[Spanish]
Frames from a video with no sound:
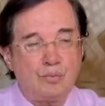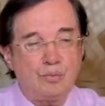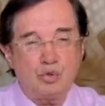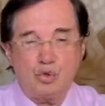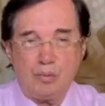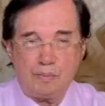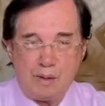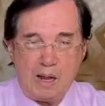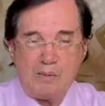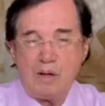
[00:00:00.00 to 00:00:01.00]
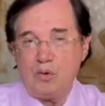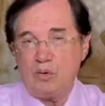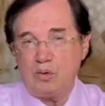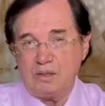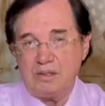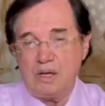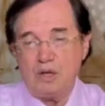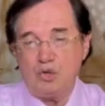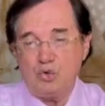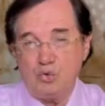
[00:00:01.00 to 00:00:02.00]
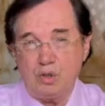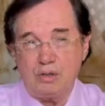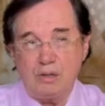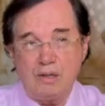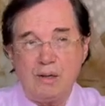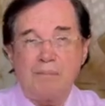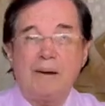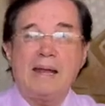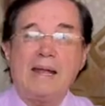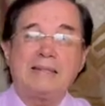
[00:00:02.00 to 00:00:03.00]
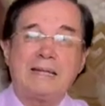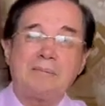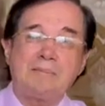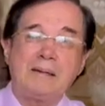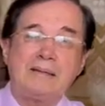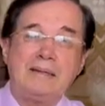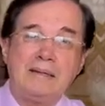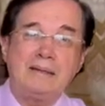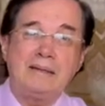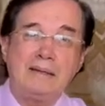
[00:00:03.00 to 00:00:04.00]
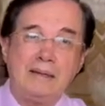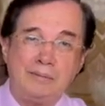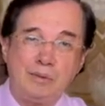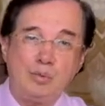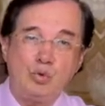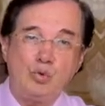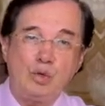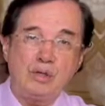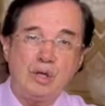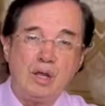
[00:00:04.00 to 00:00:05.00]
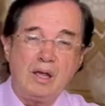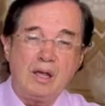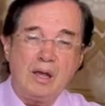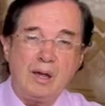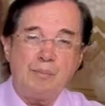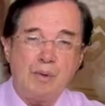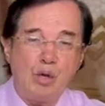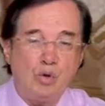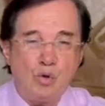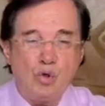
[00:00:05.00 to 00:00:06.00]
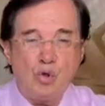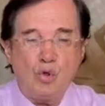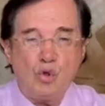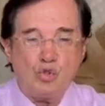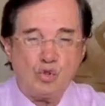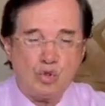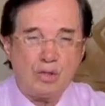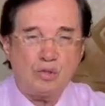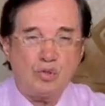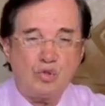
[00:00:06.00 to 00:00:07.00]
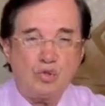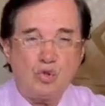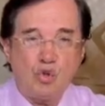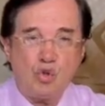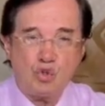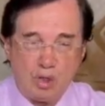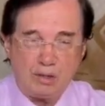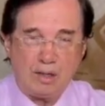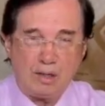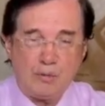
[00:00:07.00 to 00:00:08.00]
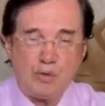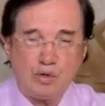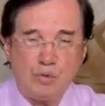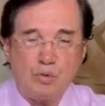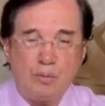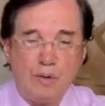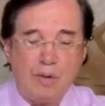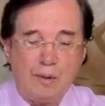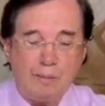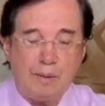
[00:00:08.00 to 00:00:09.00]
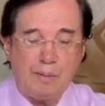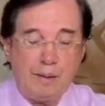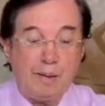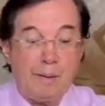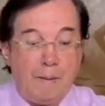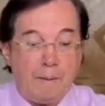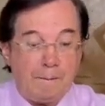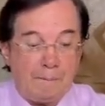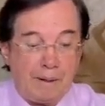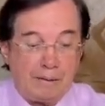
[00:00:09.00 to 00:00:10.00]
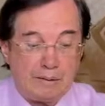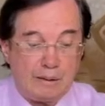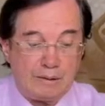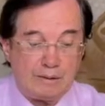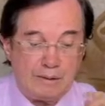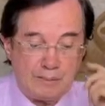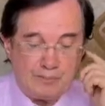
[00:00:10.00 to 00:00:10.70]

soplaba o decía Núñez para él ser presidente, el mismo Núñez, en 1880, que fue su primer presidencia.